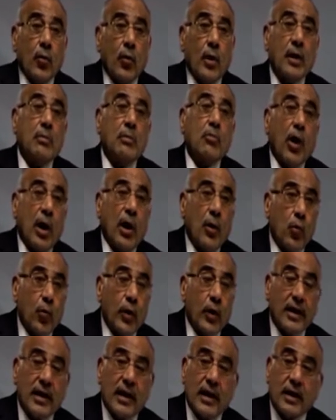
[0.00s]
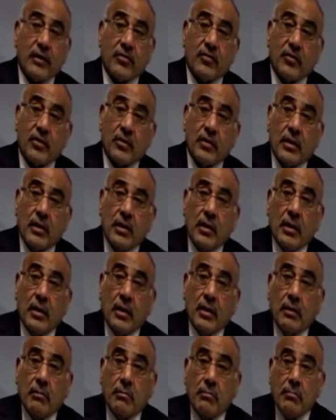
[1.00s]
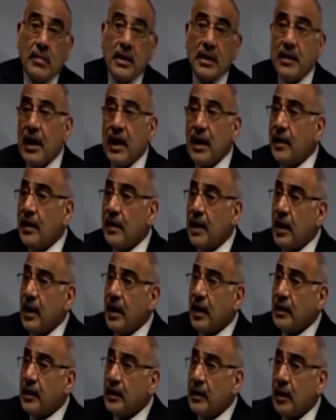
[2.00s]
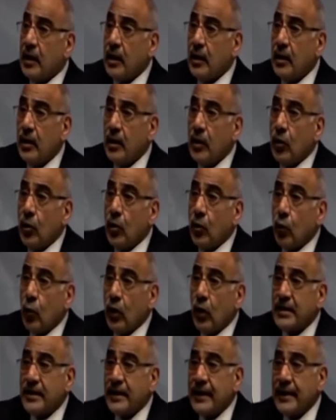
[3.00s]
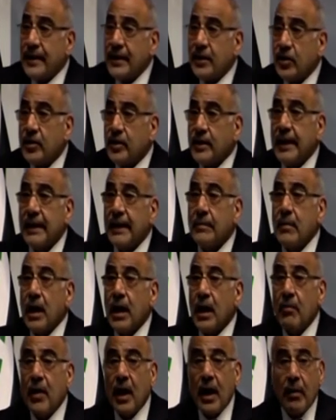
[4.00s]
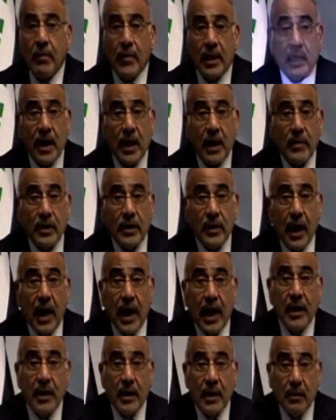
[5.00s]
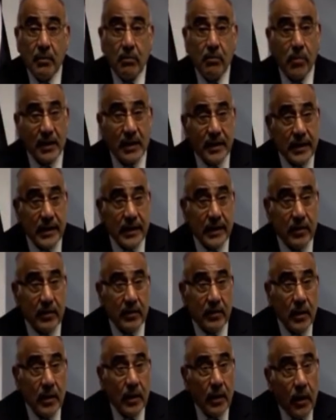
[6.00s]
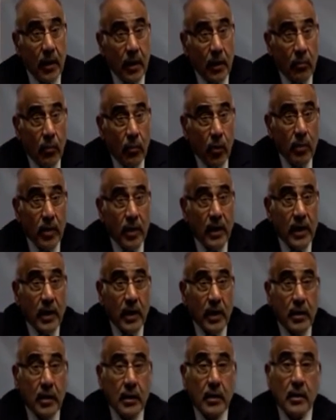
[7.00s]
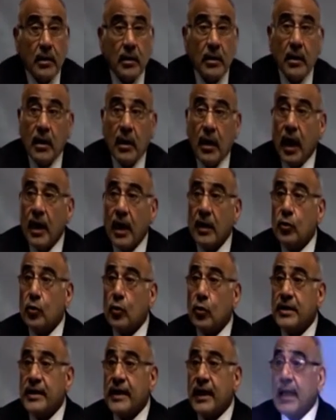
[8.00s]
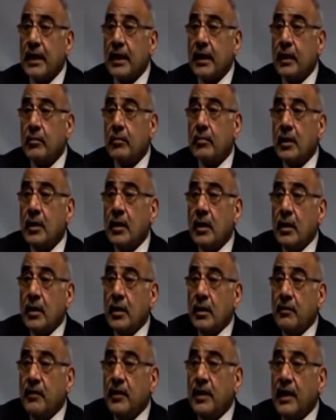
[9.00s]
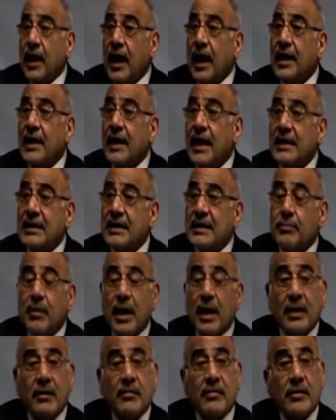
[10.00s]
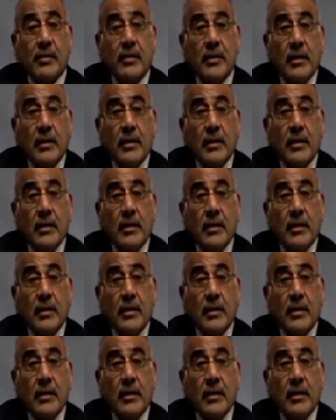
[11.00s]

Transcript: والمعوقات من أذهاننا وسنجد كم أمامنا من حل بسيط ممكن أن يساهم في حل أزمات